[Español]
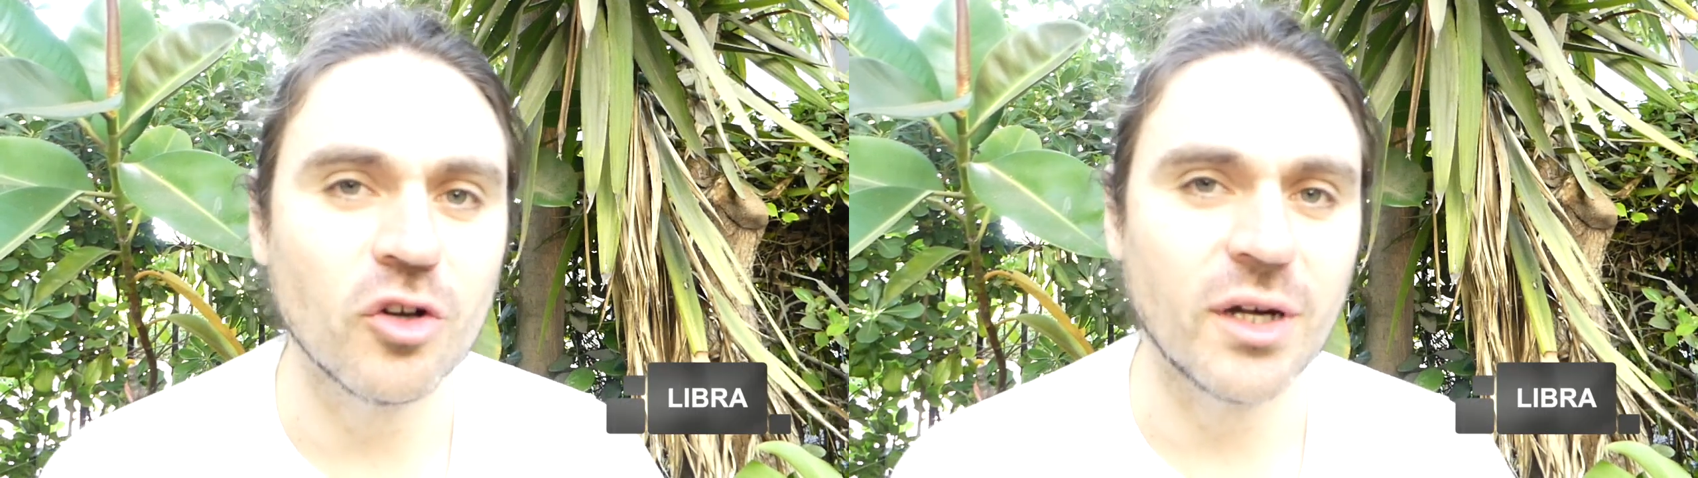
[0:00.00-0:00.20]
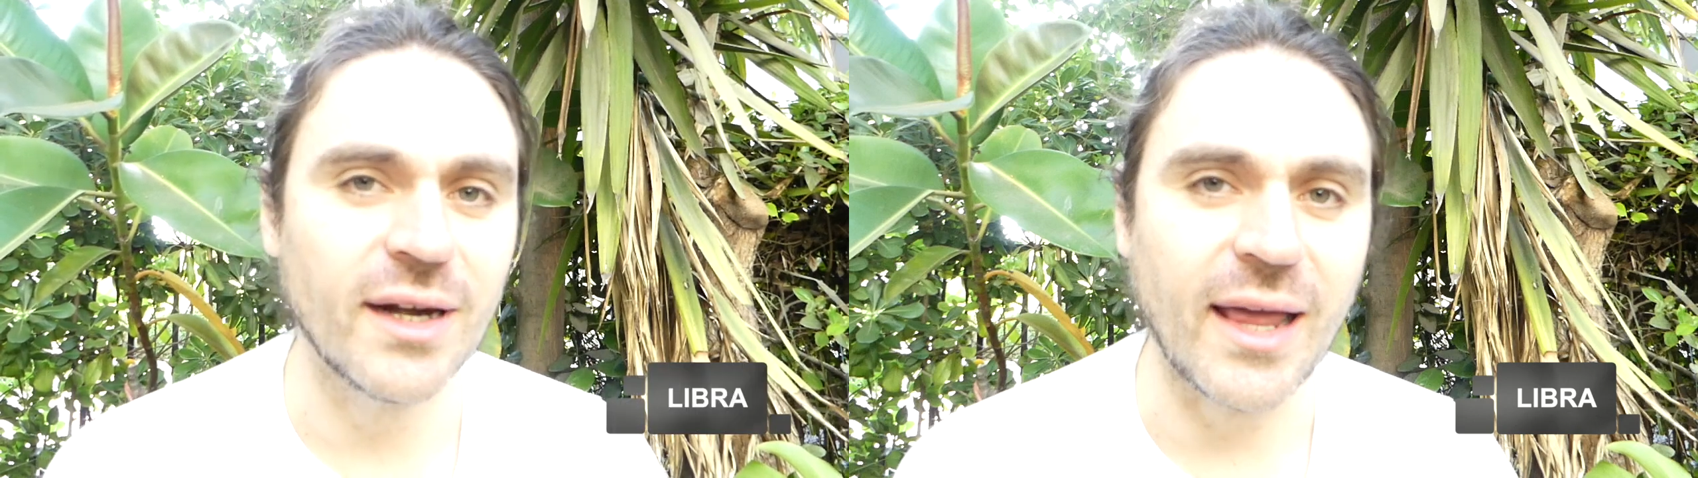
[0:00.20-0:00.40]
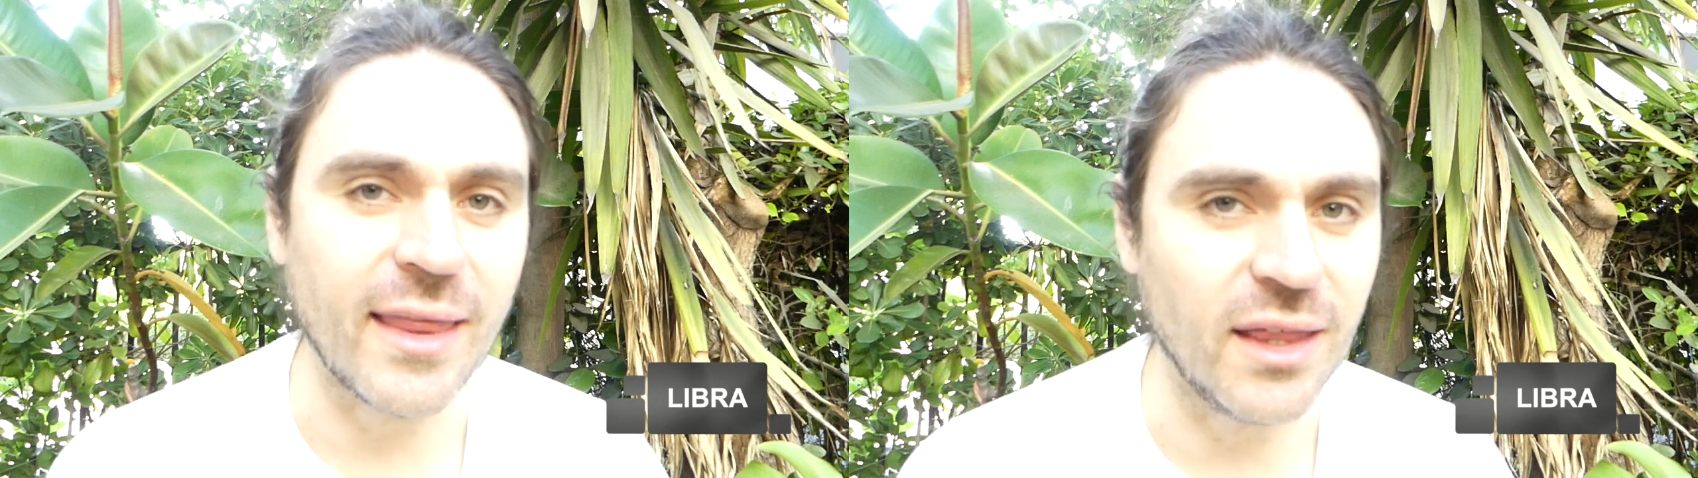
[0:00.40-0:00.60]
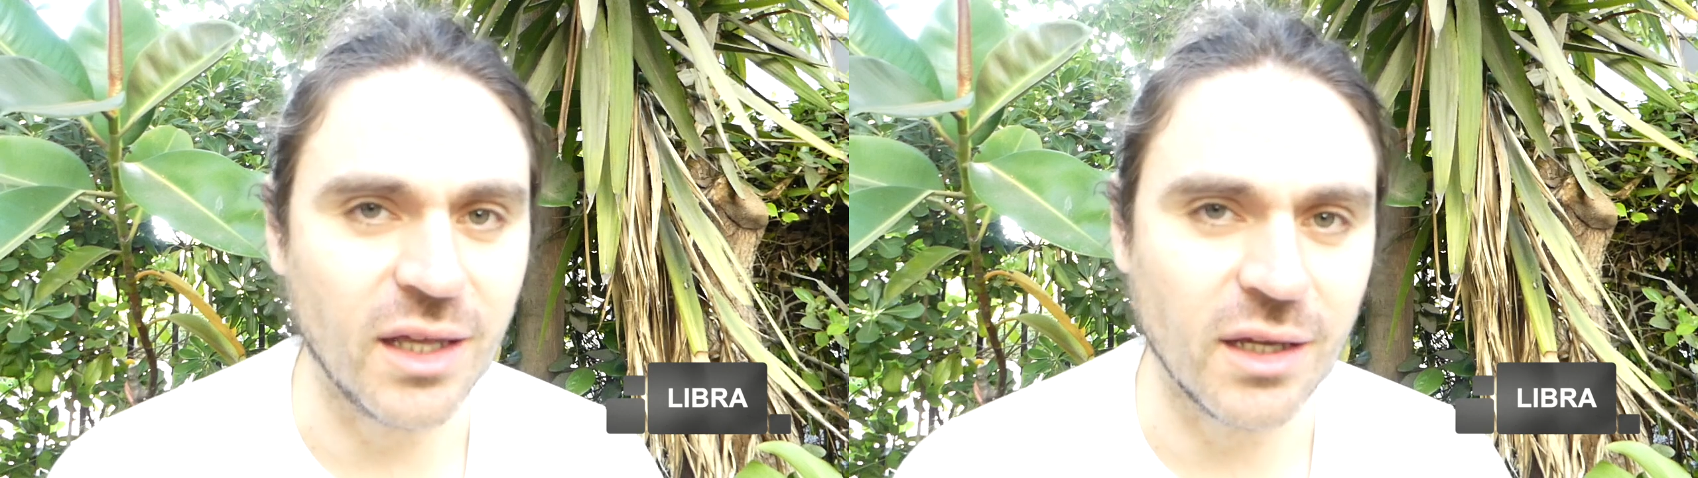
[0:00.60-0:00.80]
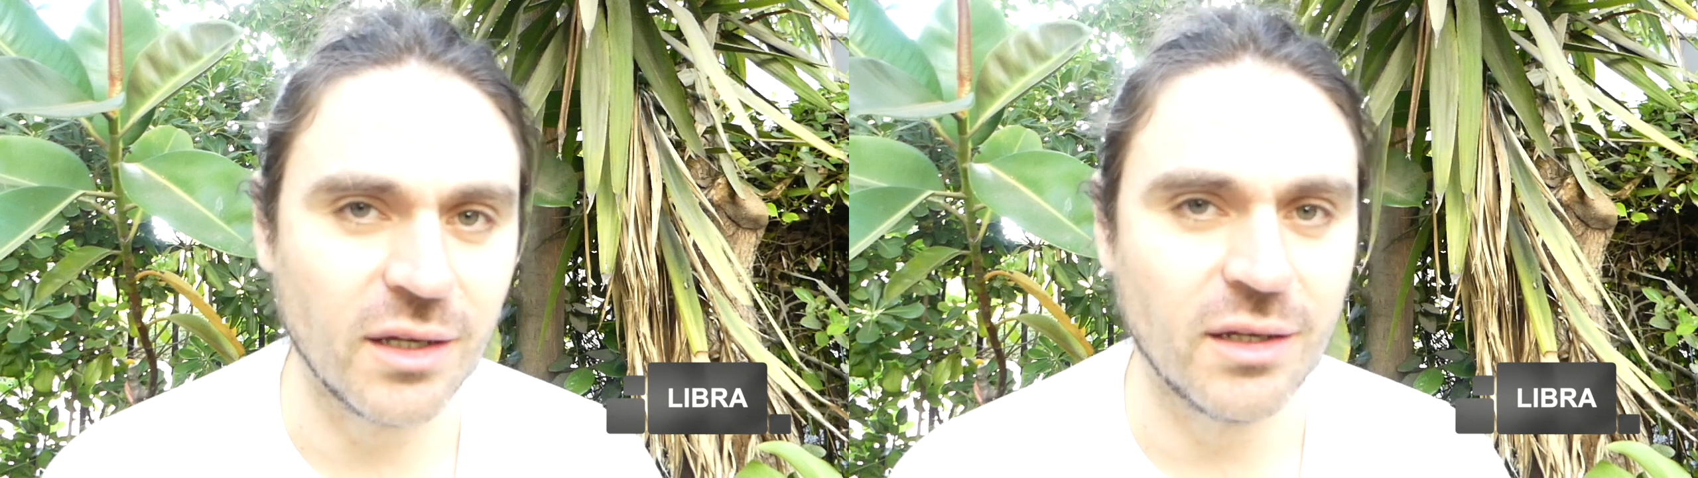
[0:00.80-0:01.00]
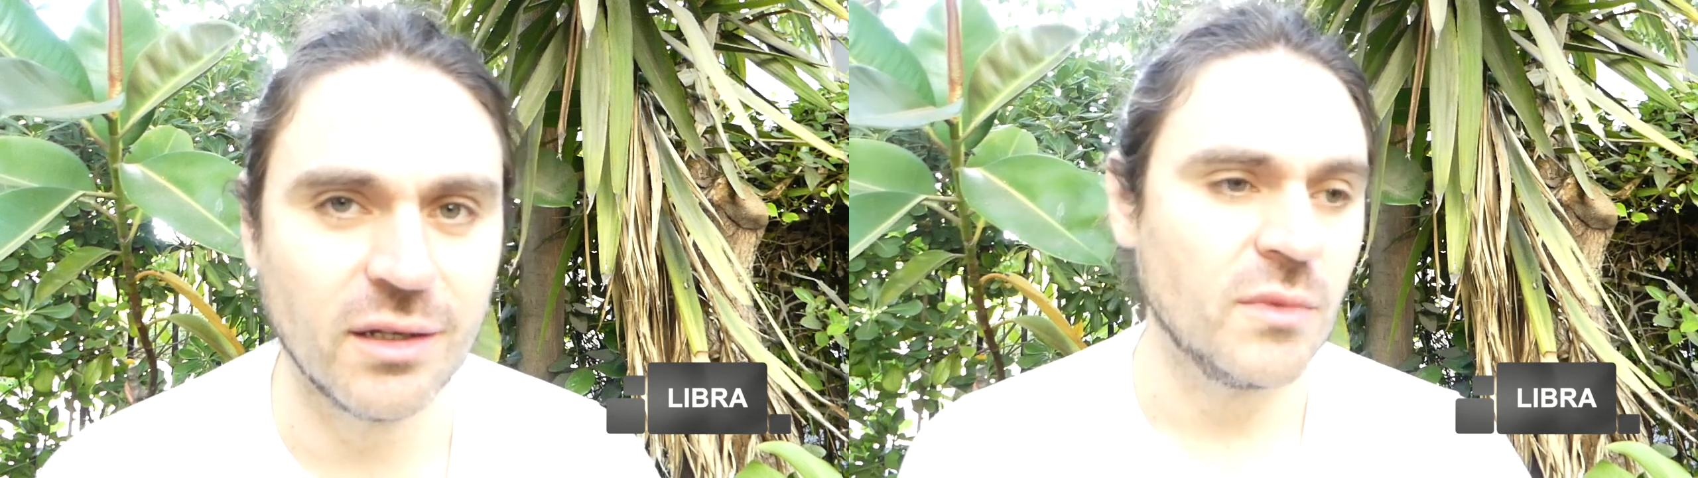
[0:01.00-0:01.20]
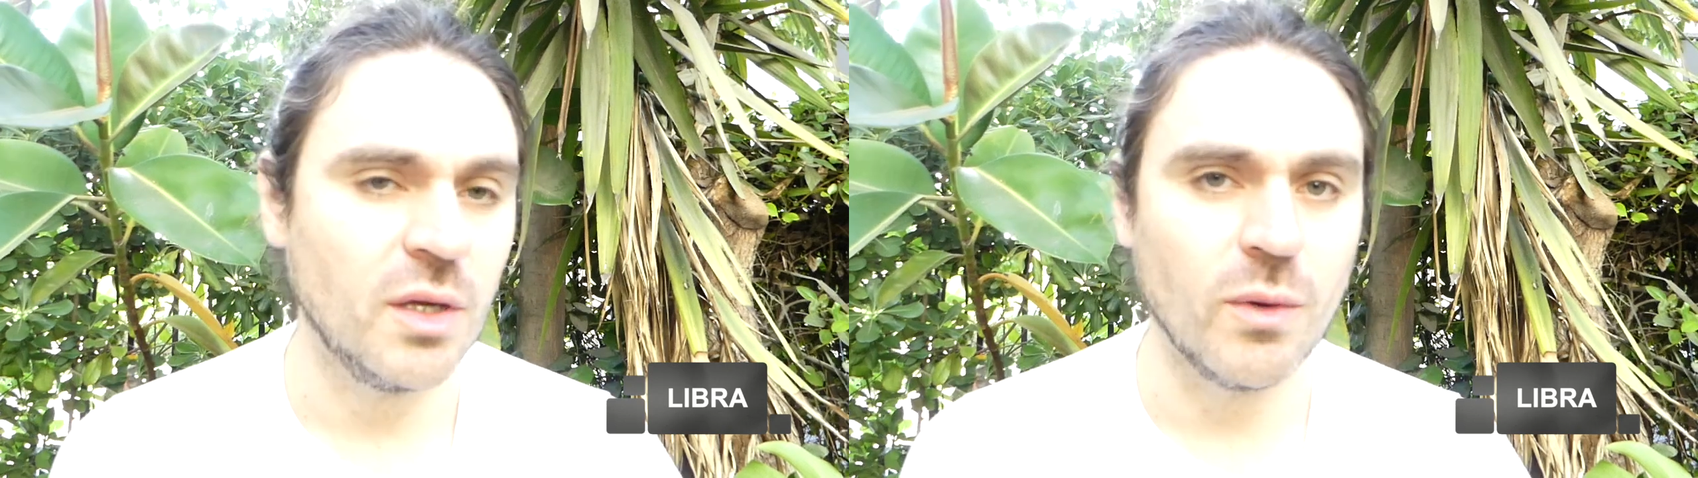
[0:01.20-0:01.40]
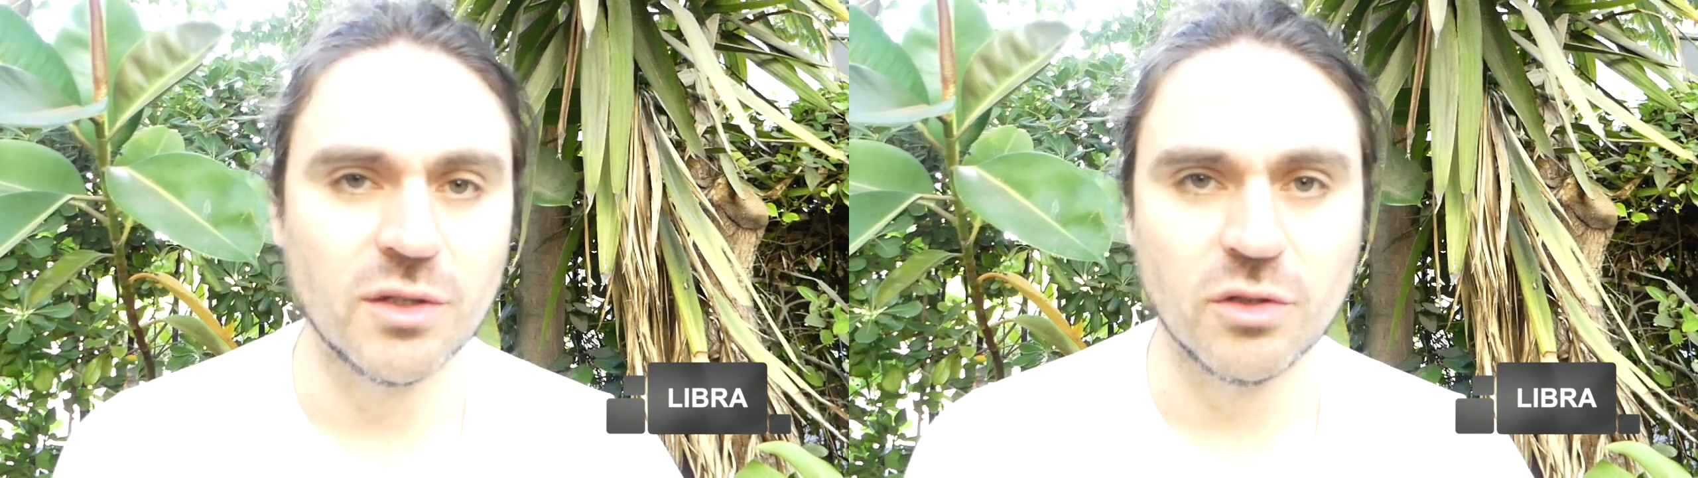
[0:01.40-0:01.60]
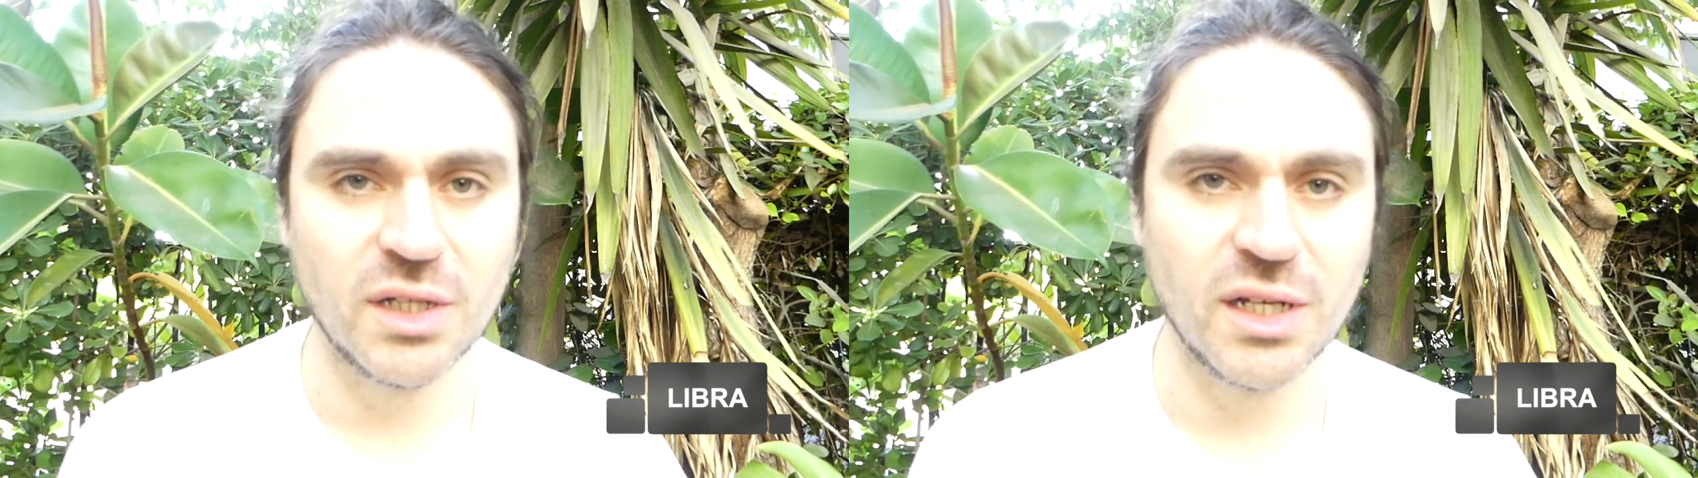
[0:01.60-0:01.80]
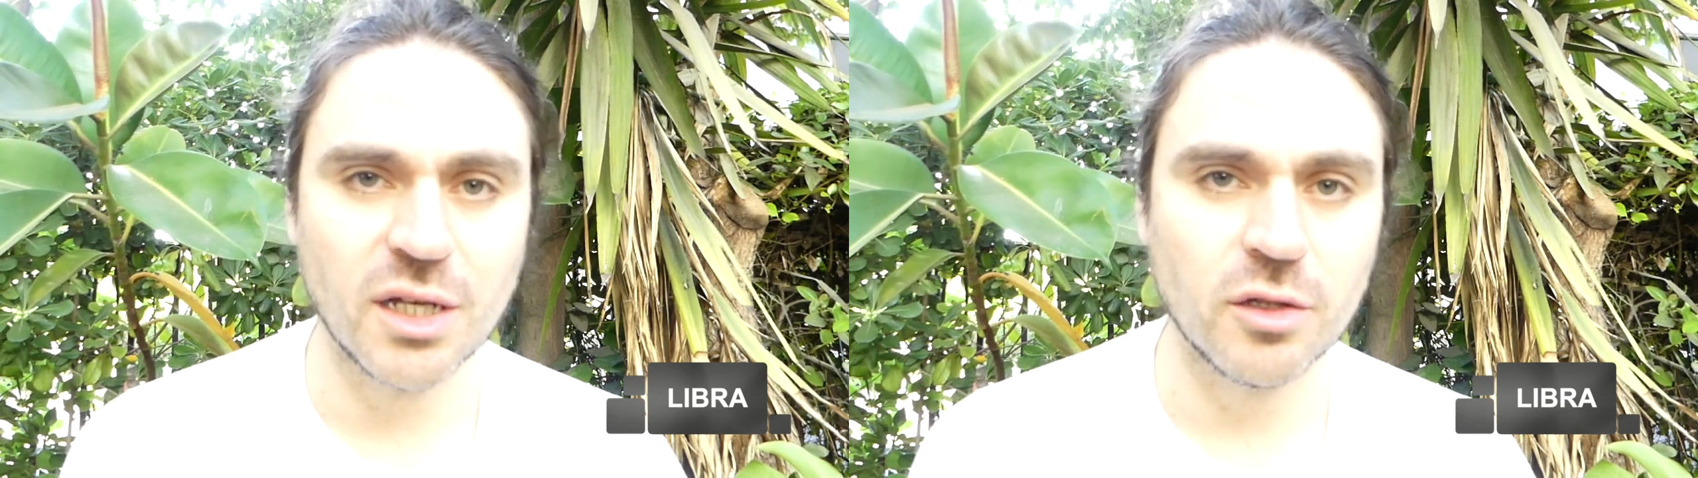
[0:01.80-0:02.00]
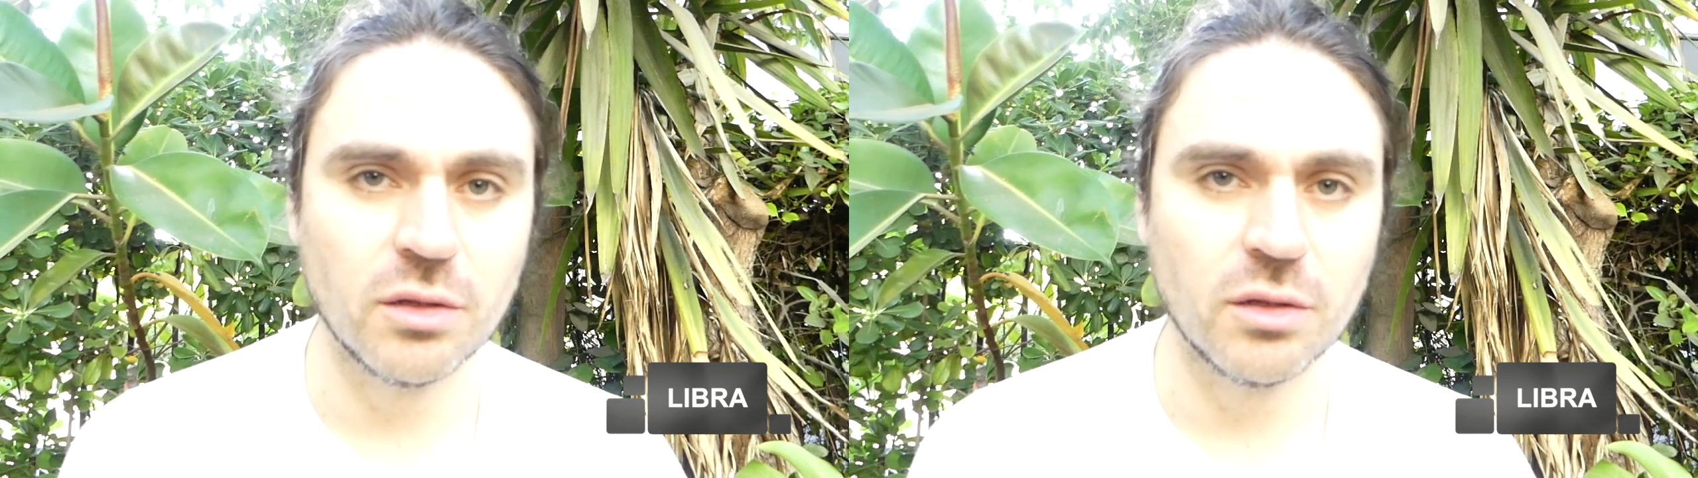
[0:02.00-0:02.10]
con nadie. Y cuando tiene